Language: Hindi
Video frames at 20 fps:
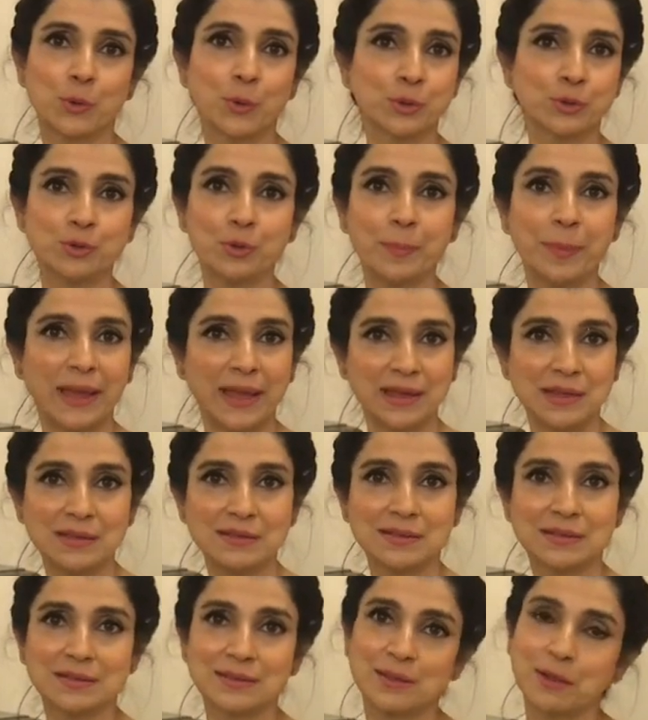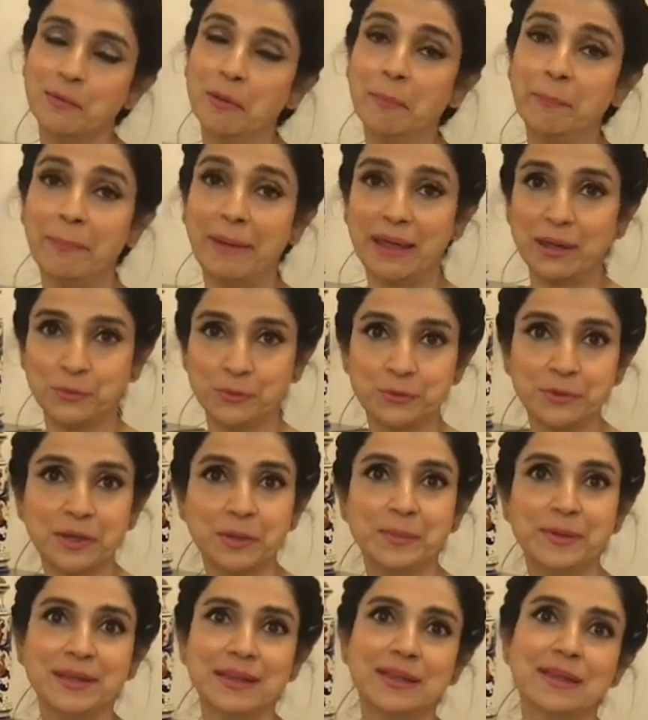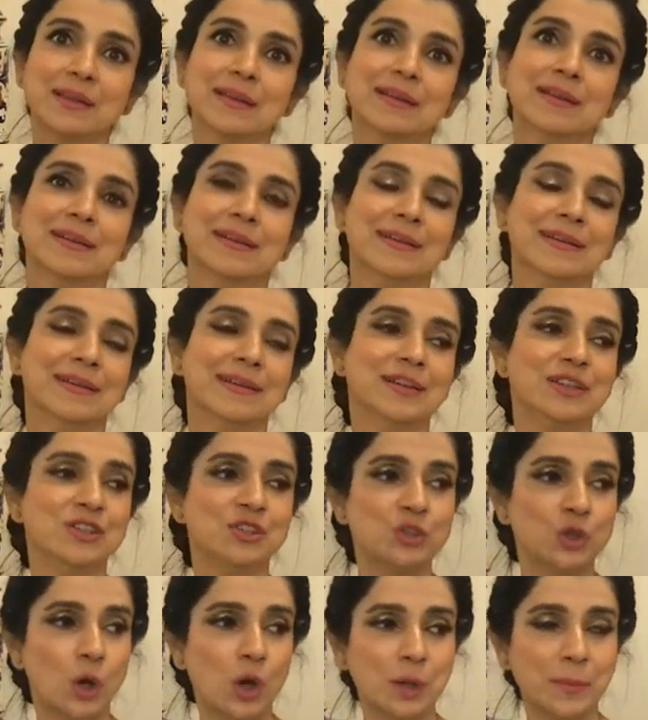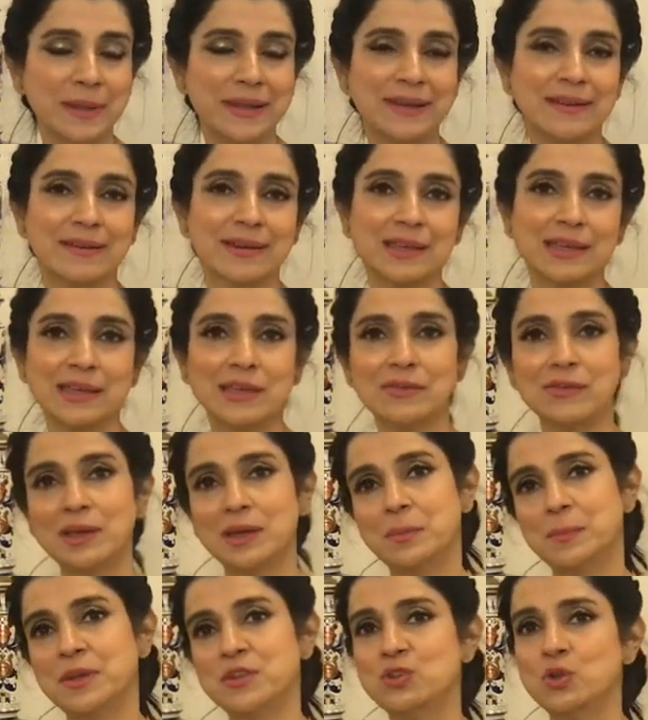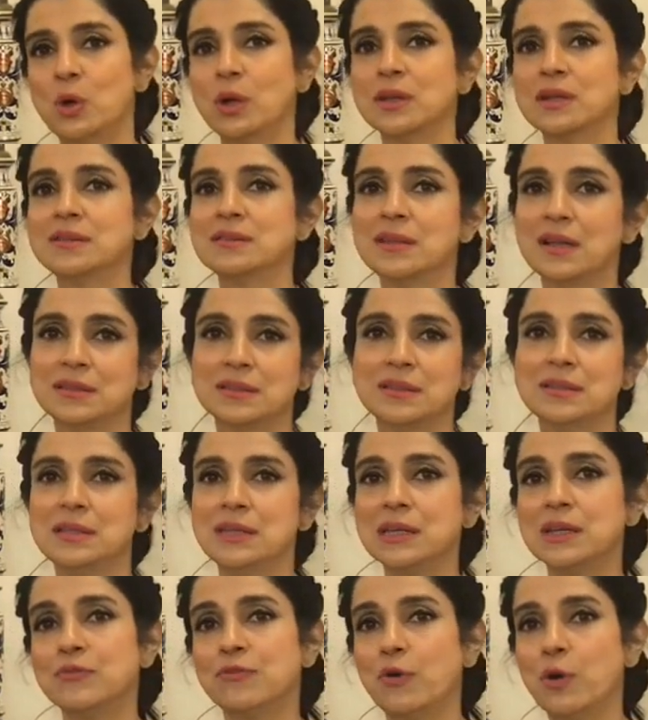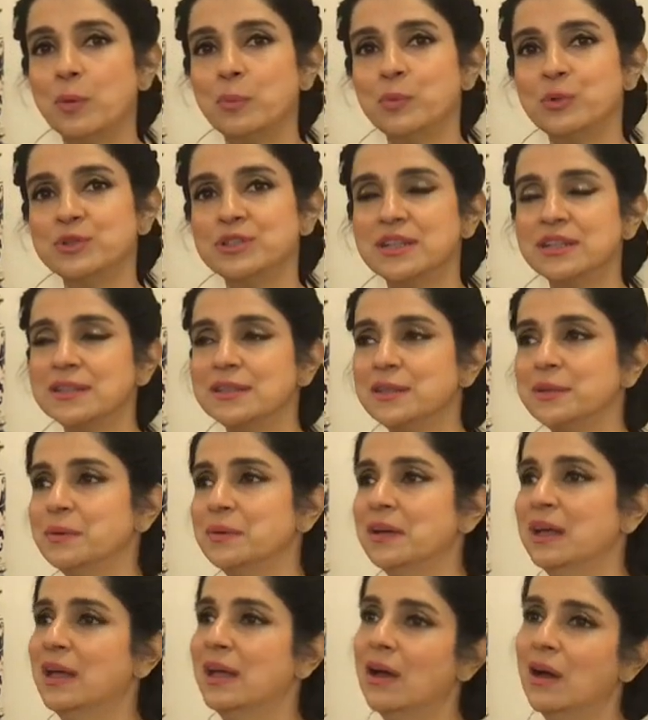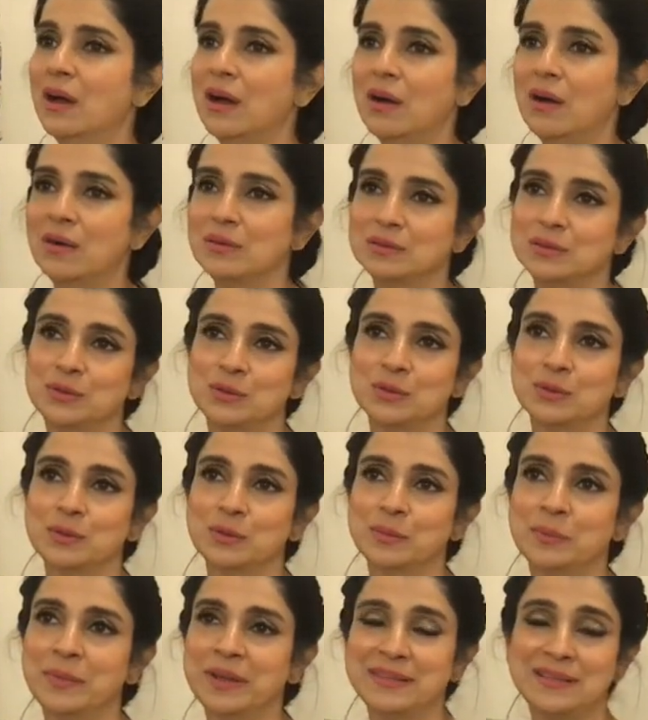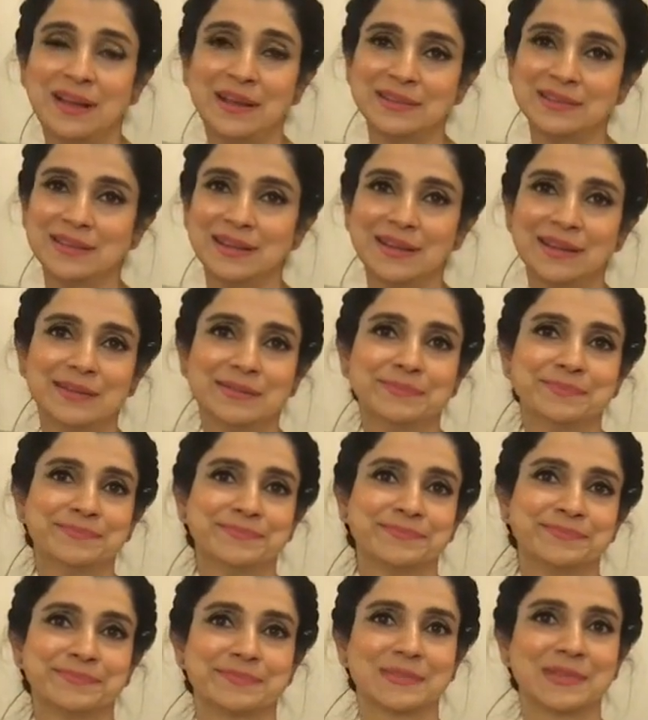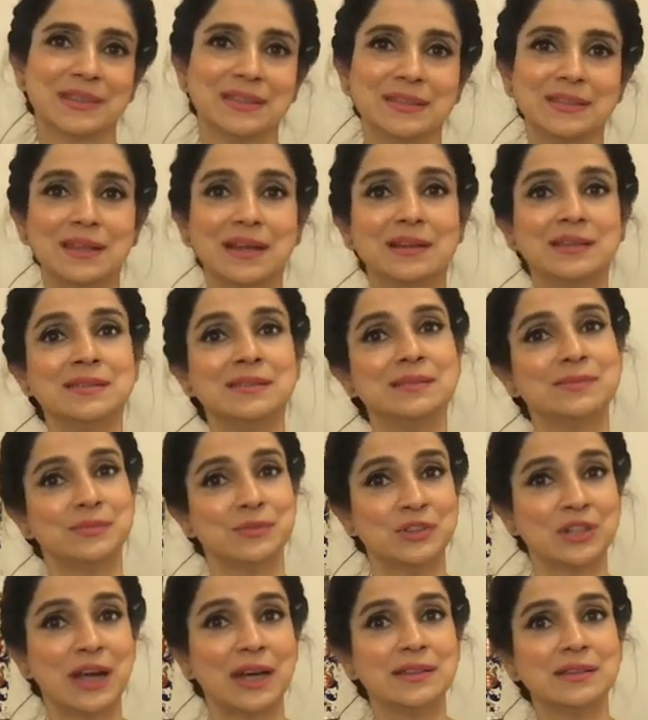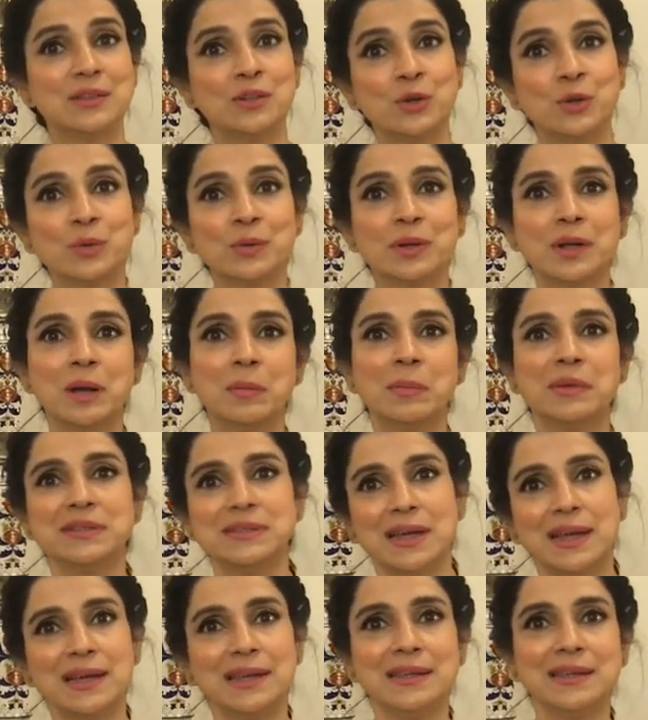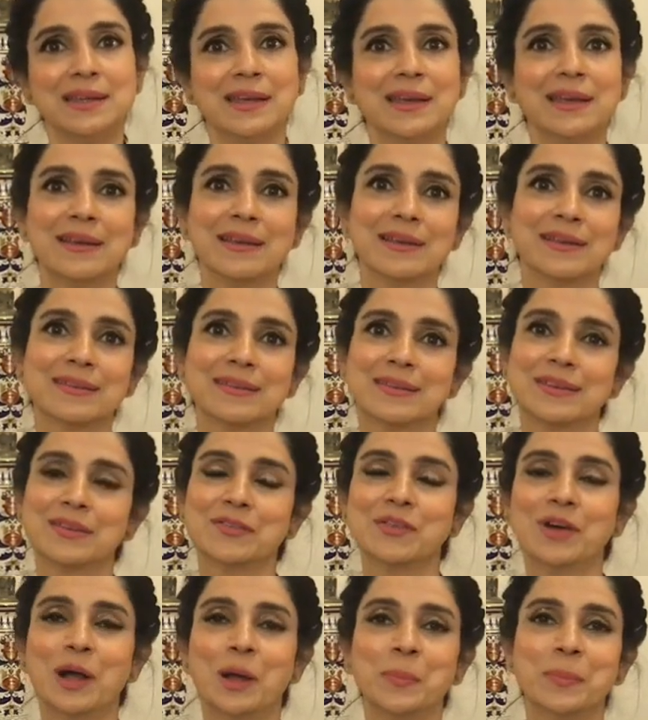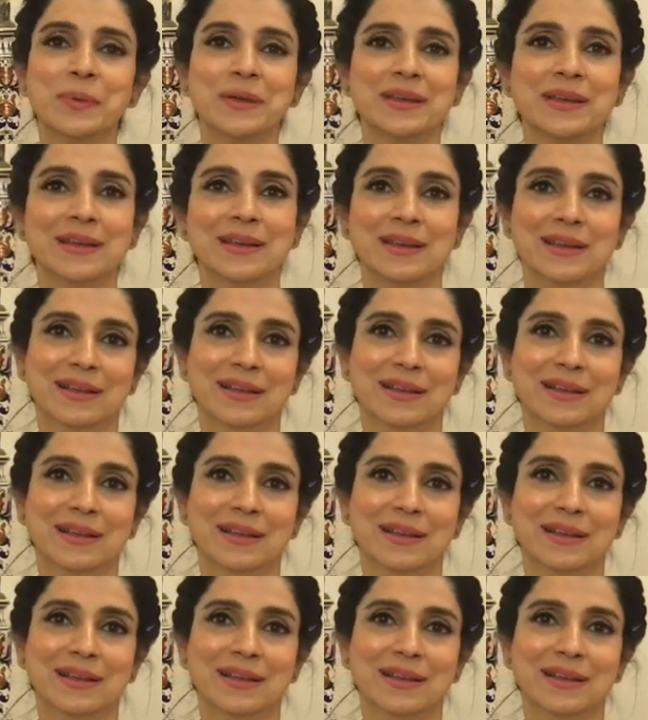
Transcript: कोट तो पहन नहीं सकती और मैं पहनूंगी भी नहीं शॉल मैंने रखी हुई है मैं शॉल के साथ ही ठीक वार्म हो जाती हूँ तो मज़ा आता है शादियों का मज़ा ही ये है कि वहाँ पे